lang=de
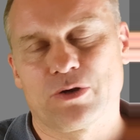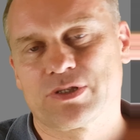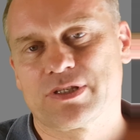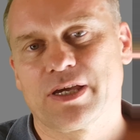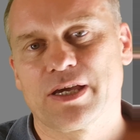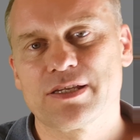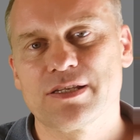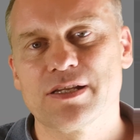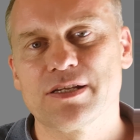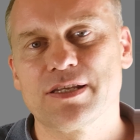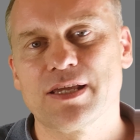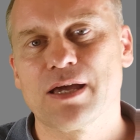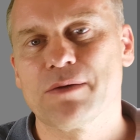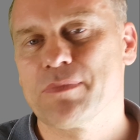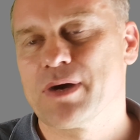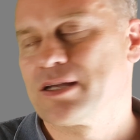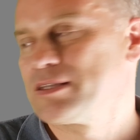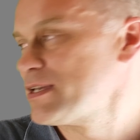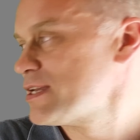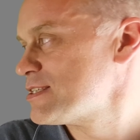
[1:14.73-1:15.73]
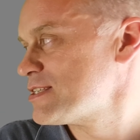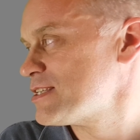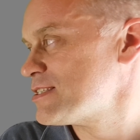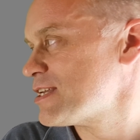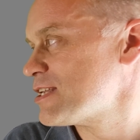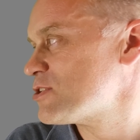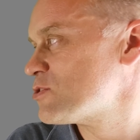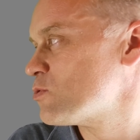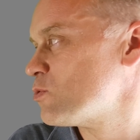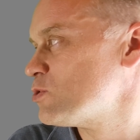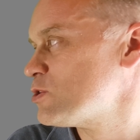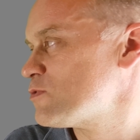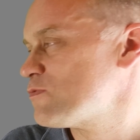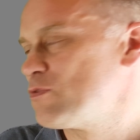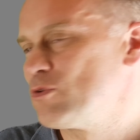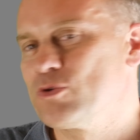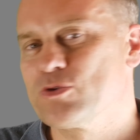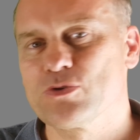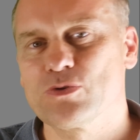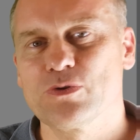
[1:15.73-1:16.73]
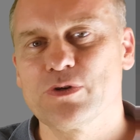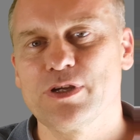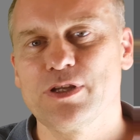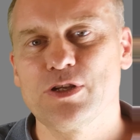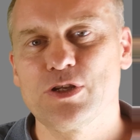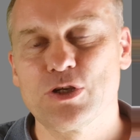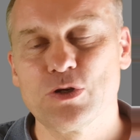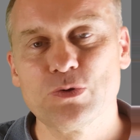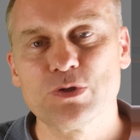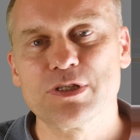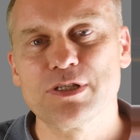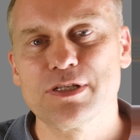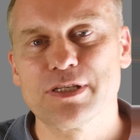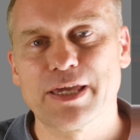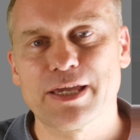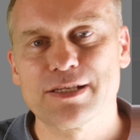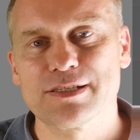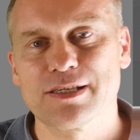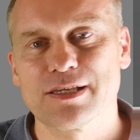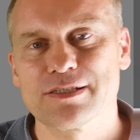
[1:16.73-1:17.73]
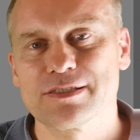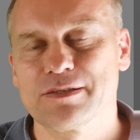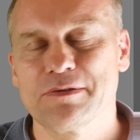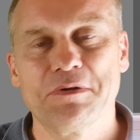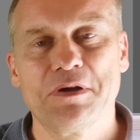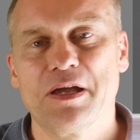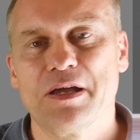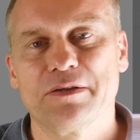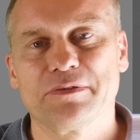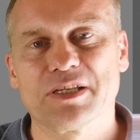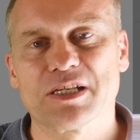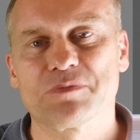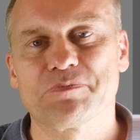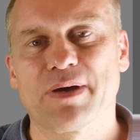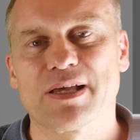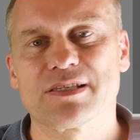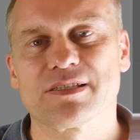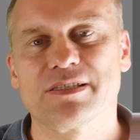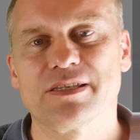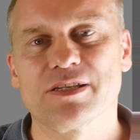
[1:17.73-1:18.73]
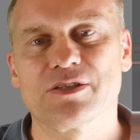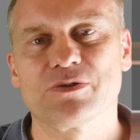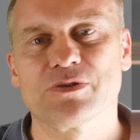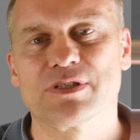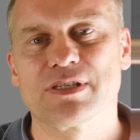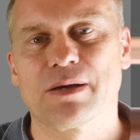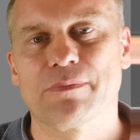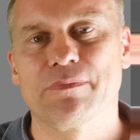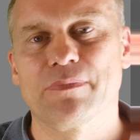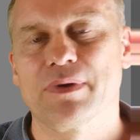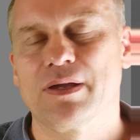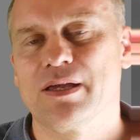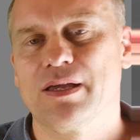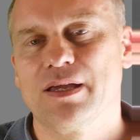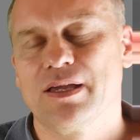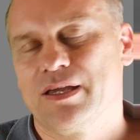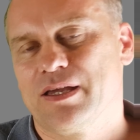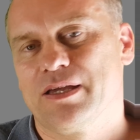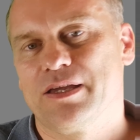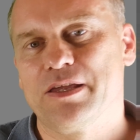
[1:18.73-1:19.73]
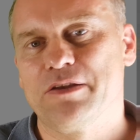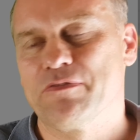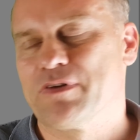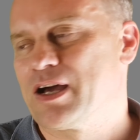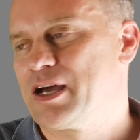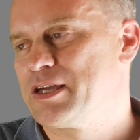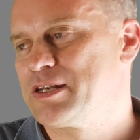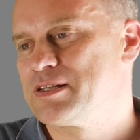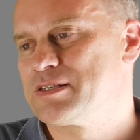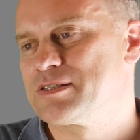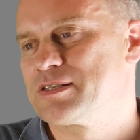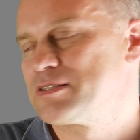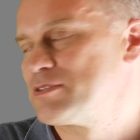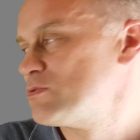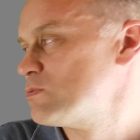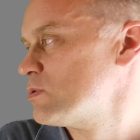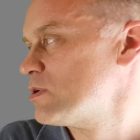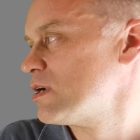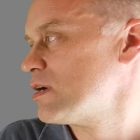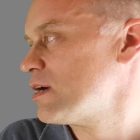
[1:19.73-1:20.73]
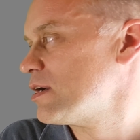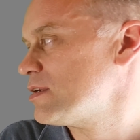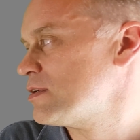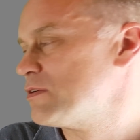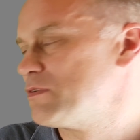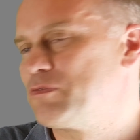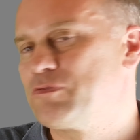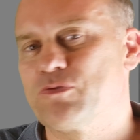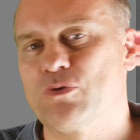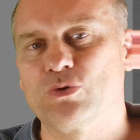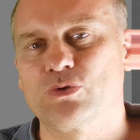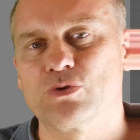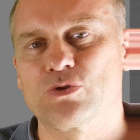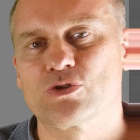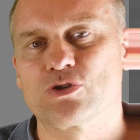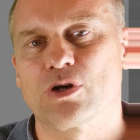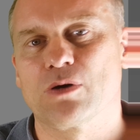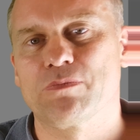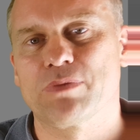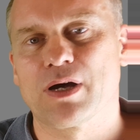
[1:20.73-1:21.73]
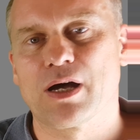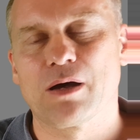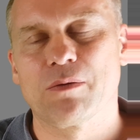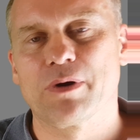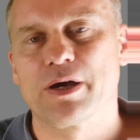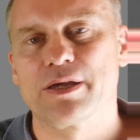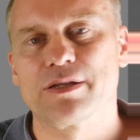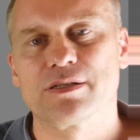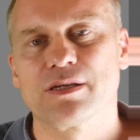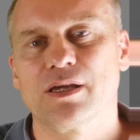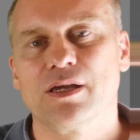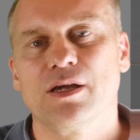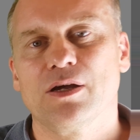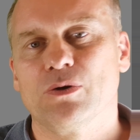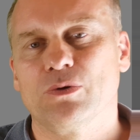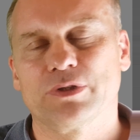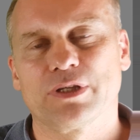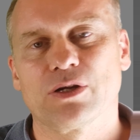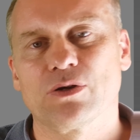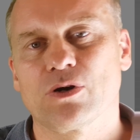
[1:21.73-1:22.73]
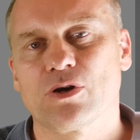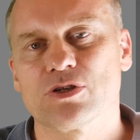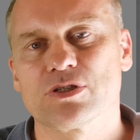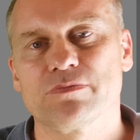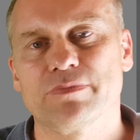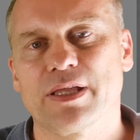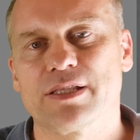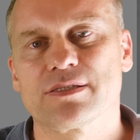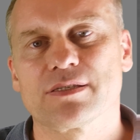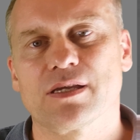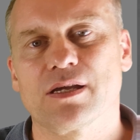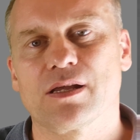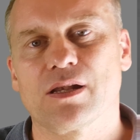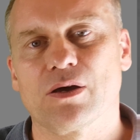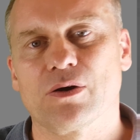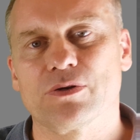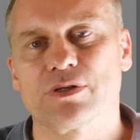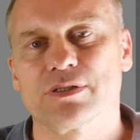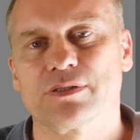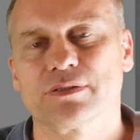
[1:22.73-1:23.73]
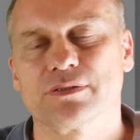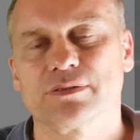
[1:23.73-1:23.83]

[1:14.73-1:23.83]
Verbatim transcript: ausgerechnet der macht ein Sensationsfoto in Houston, Texas? Das passt nicht zusammen. In Wahrheit ist das nur eine Photoshop-Arbeit und dann noch aus dem Netz geklaut.